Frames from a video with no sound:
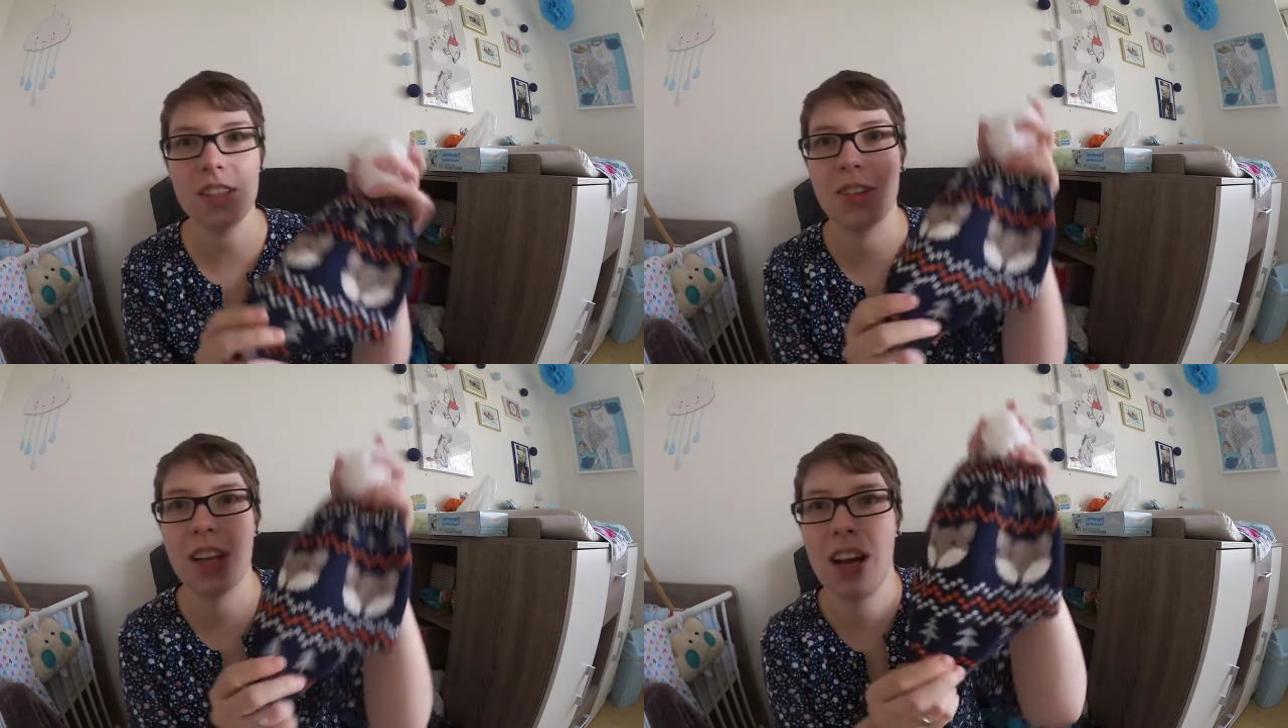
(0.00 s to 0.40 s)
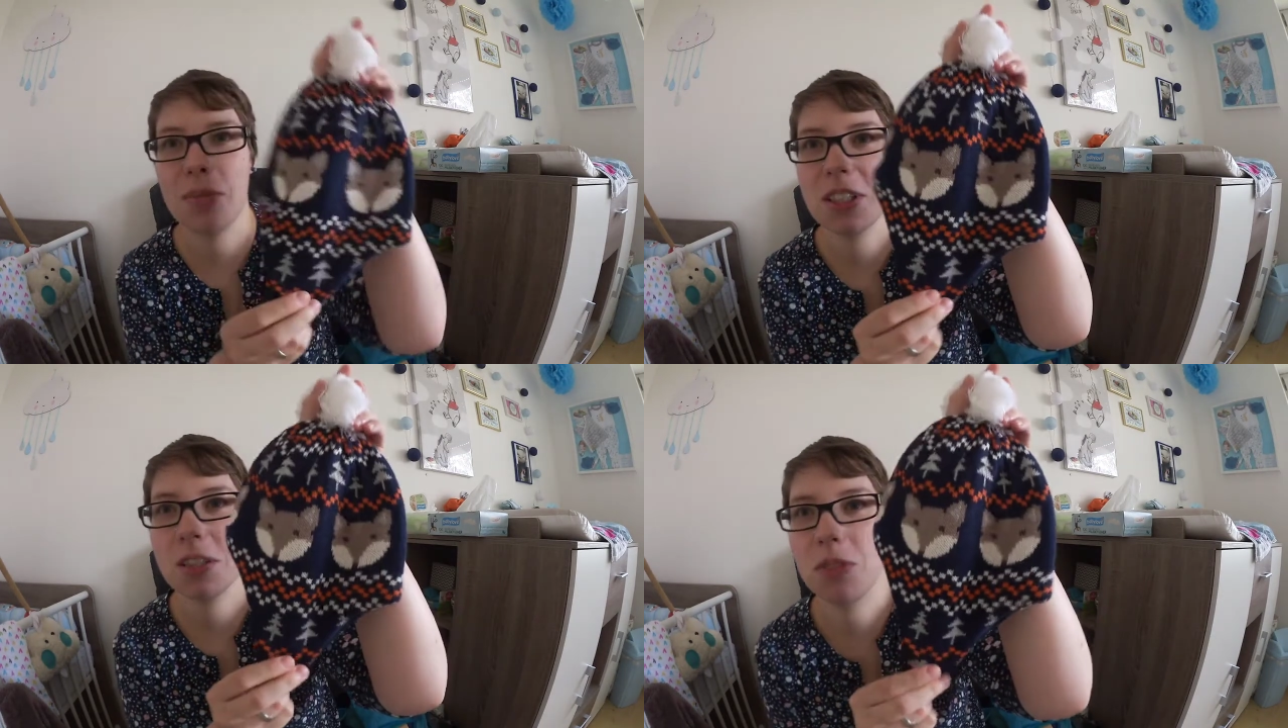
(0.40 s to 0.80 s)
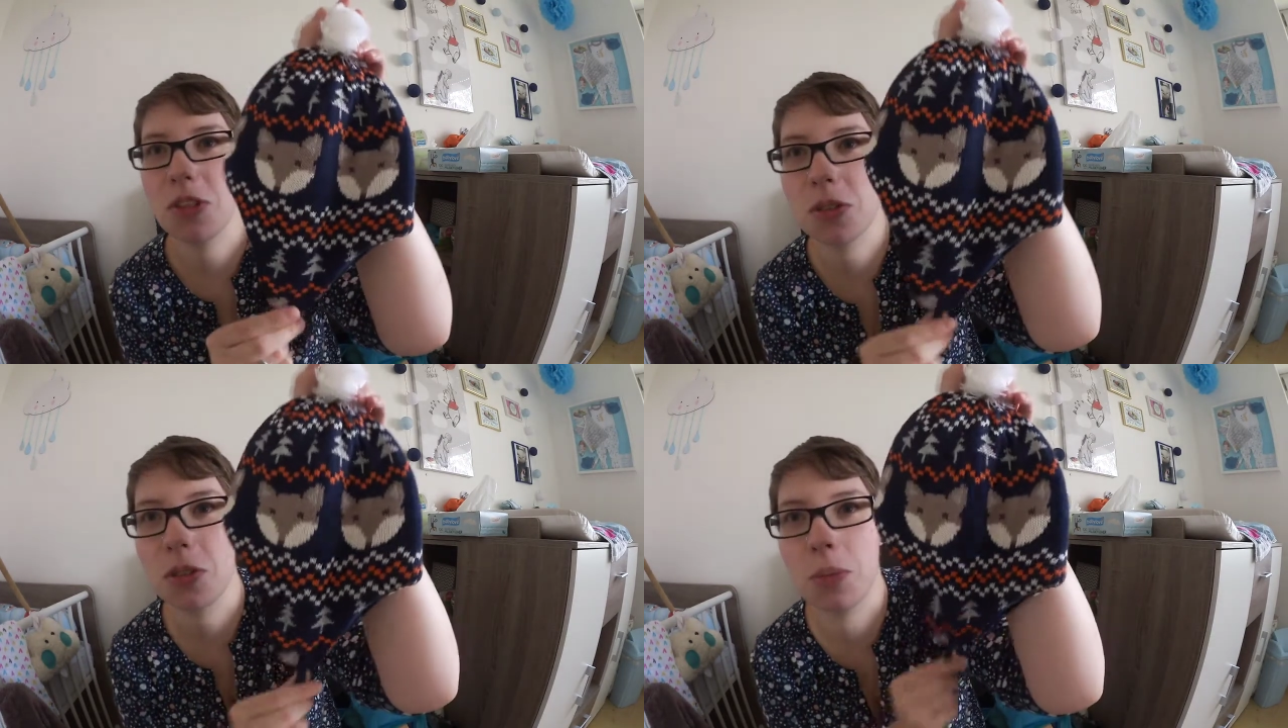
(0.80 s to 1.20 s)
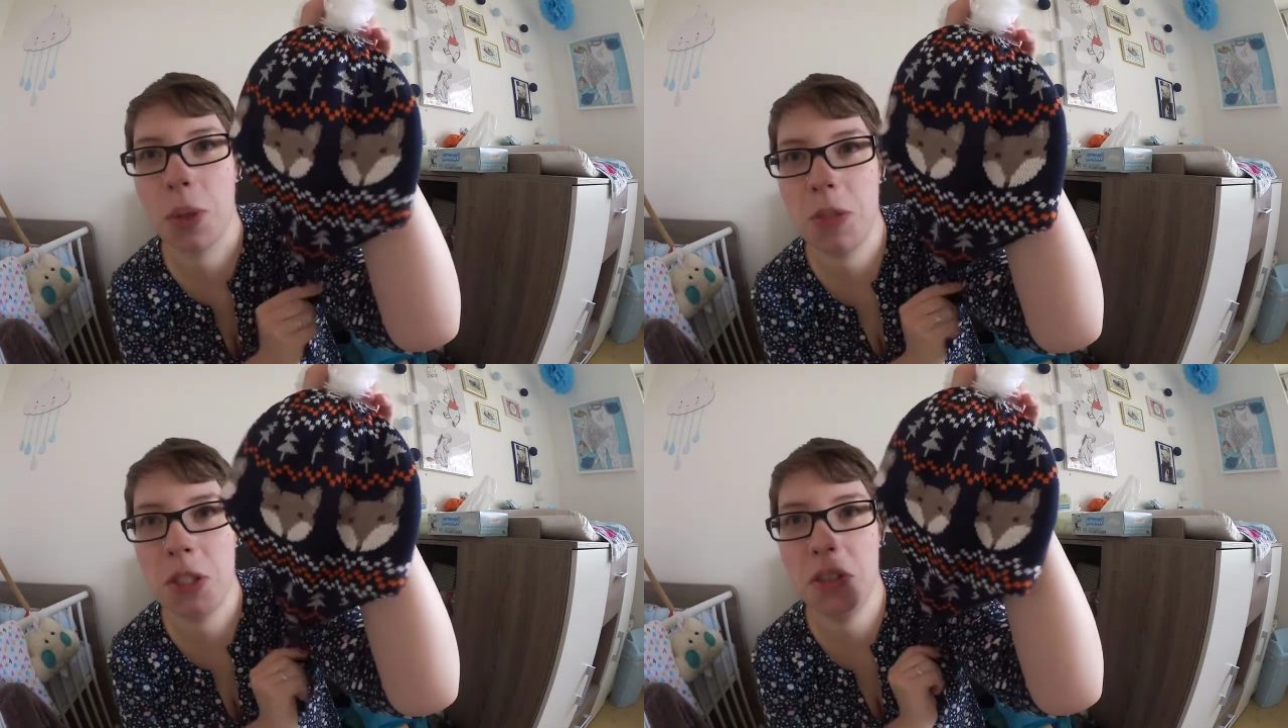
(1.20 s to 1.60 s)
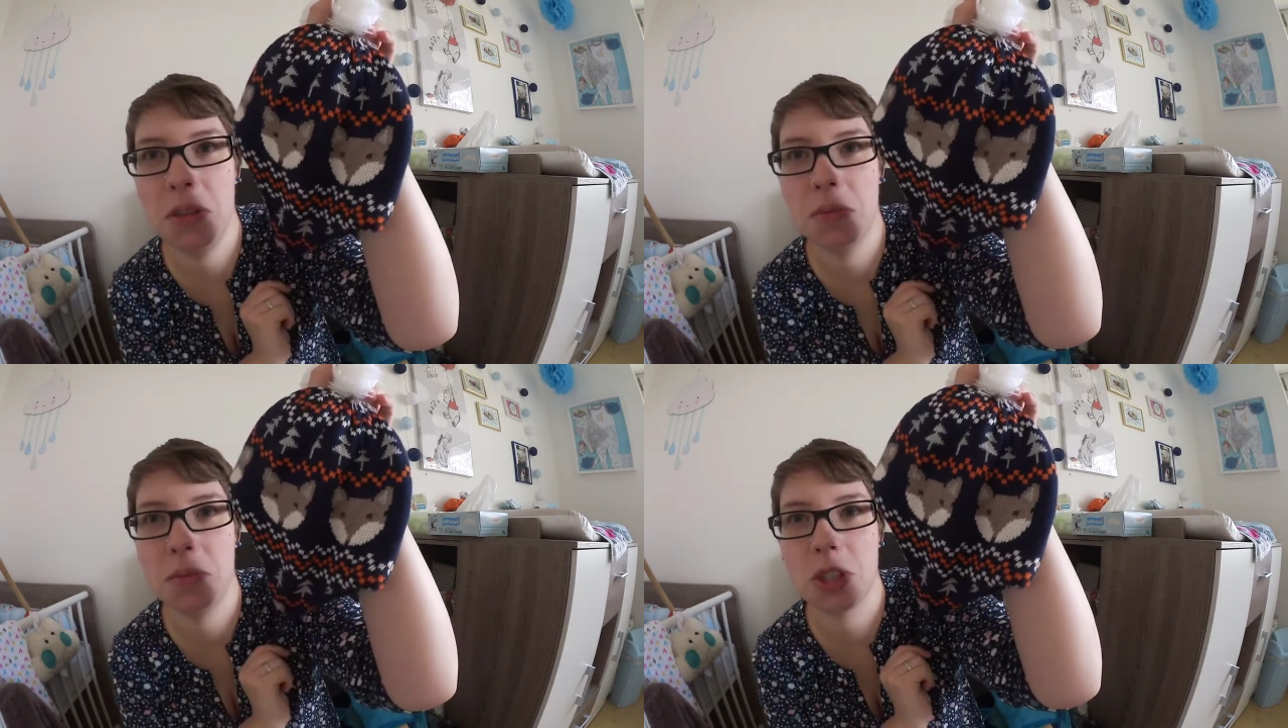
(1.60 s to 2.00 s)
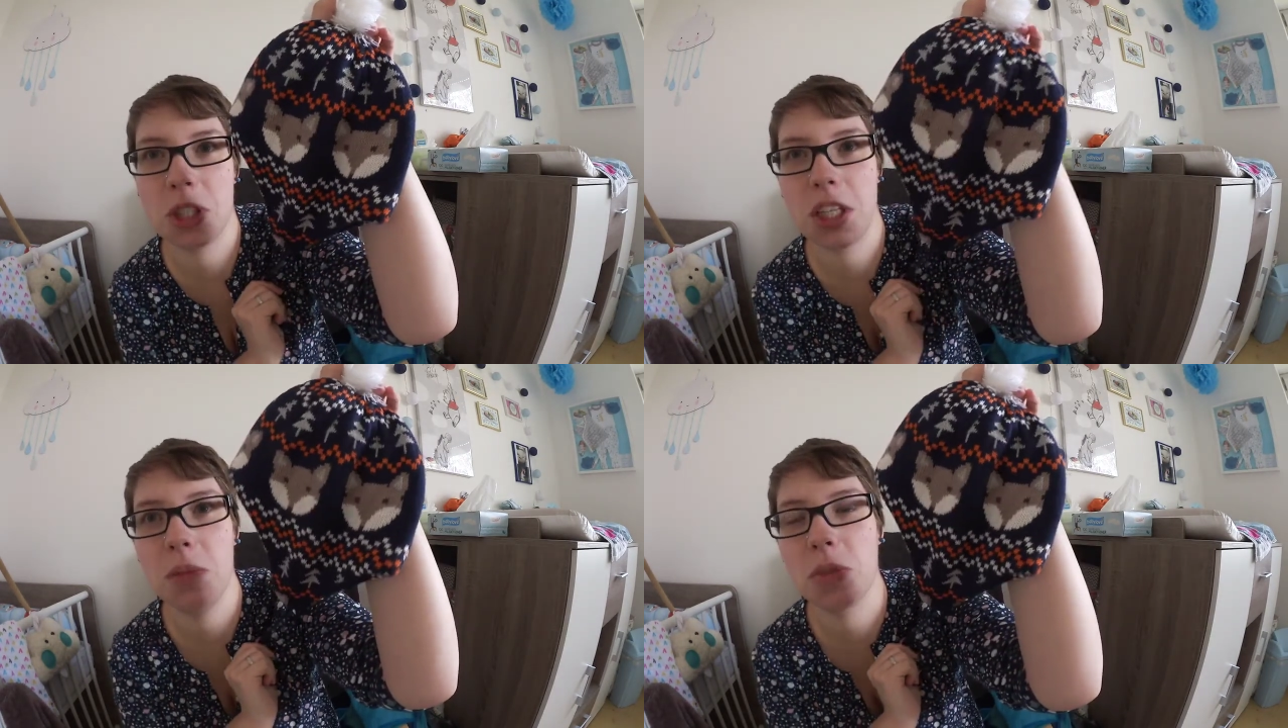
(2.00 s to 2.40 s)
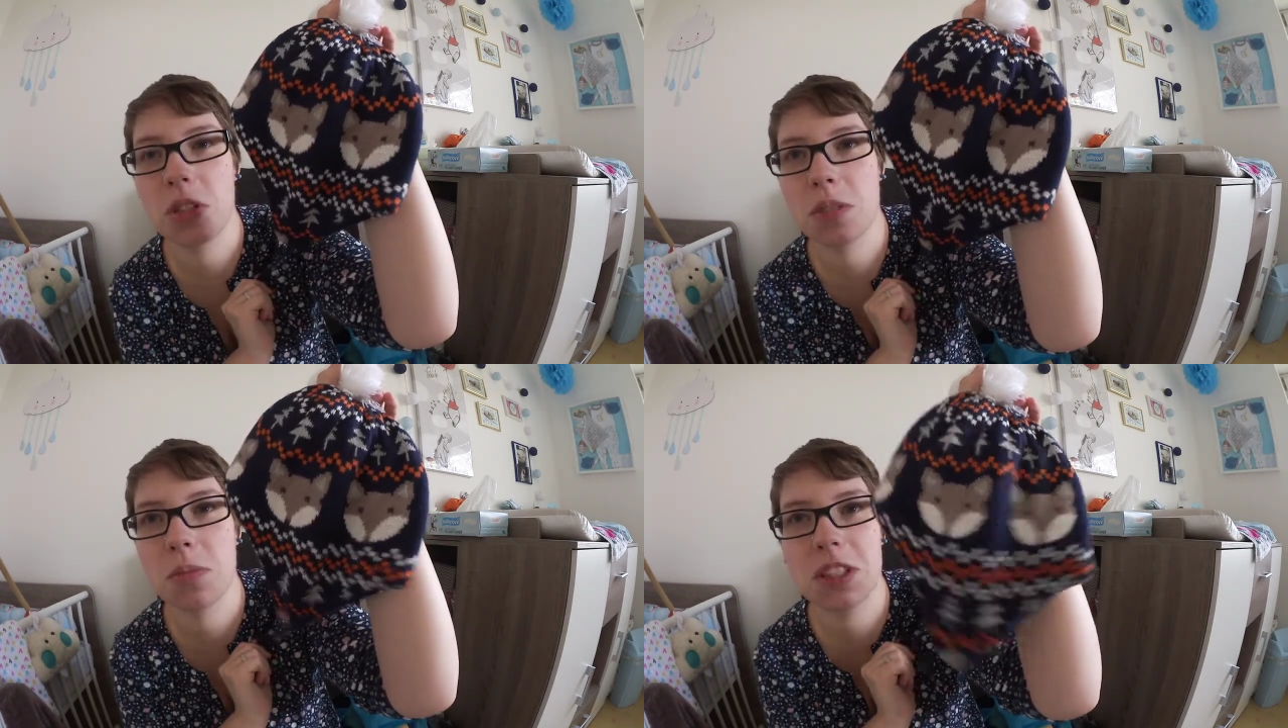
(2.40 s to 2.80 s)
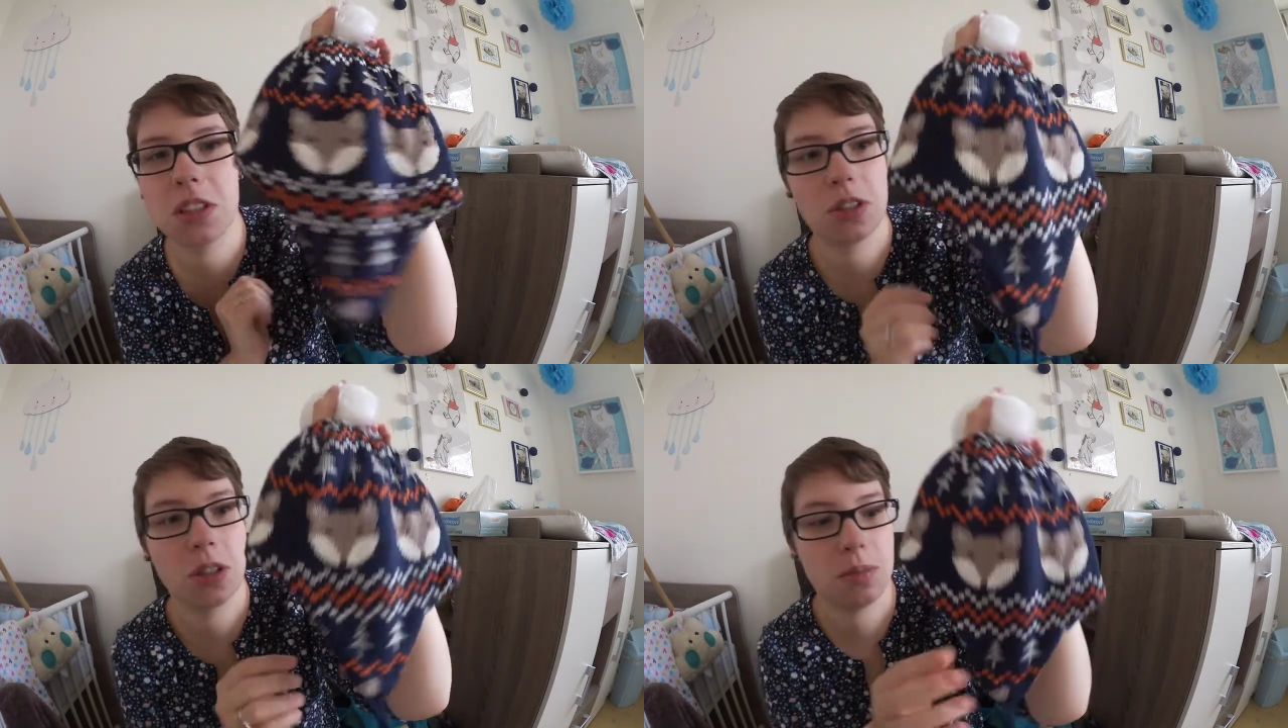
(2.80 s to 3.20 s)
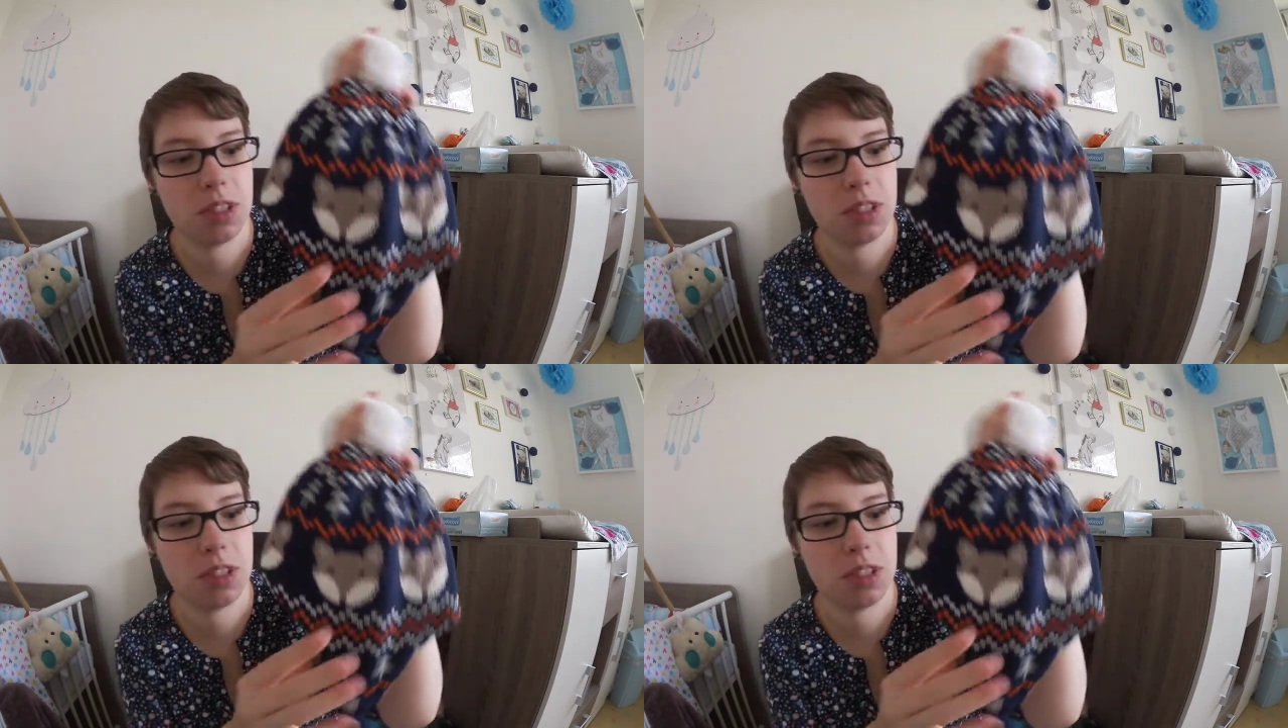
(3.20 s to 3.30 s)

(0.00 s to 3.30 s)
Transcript: Und dann habe ich ihm noch so eine Bommelstrickmütze mitgenommen.